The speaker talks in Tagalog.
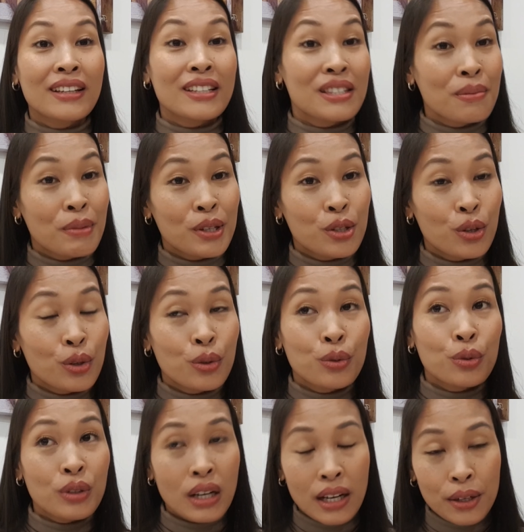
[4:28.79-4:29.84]
Kasi medyo nung
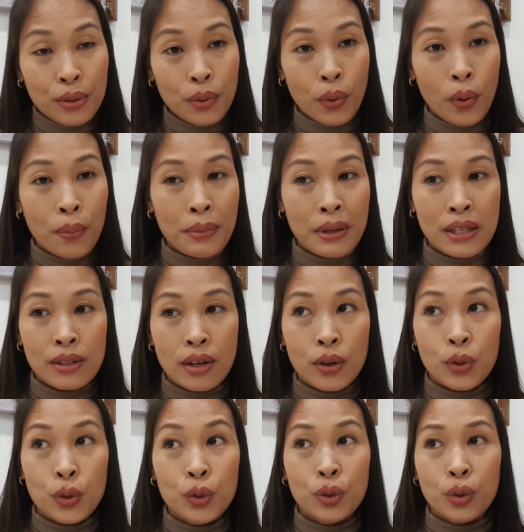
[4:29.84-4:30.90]
unang ano ko, may, uh,
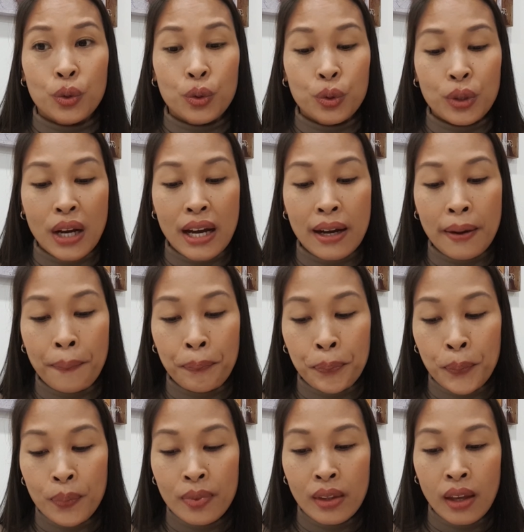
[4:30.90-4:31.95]
unang
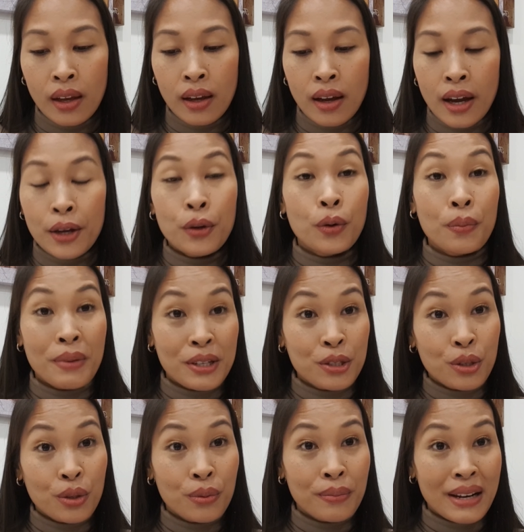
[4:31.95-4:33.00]
ano ko
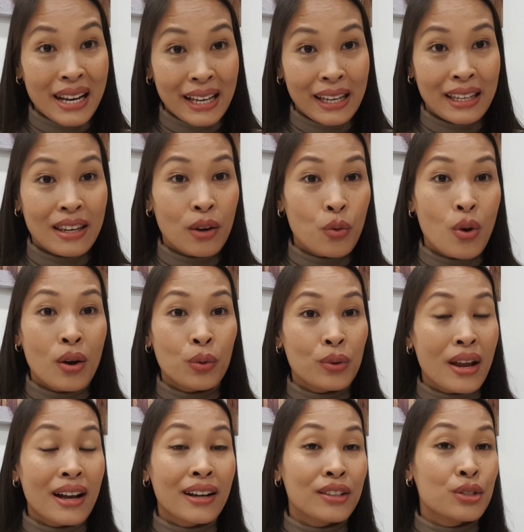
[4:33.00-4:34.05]
medyo malaki, nakuha ko
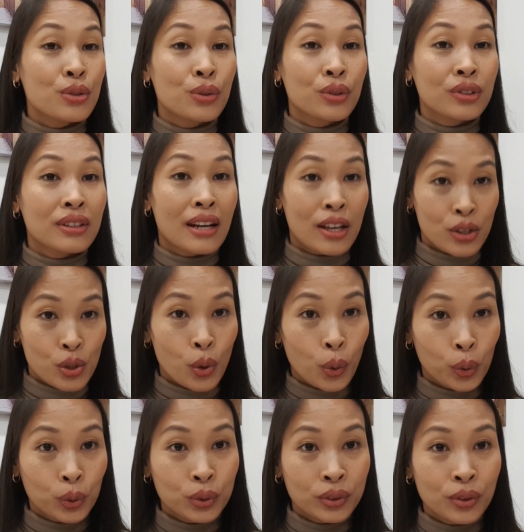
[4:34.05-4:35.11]
na agad yung
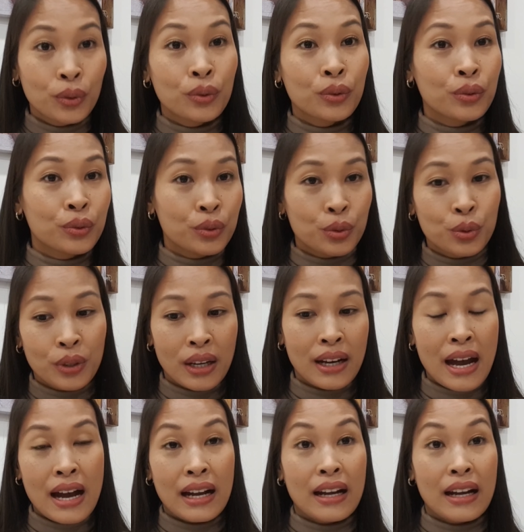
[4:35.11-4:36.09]
threshold nung unang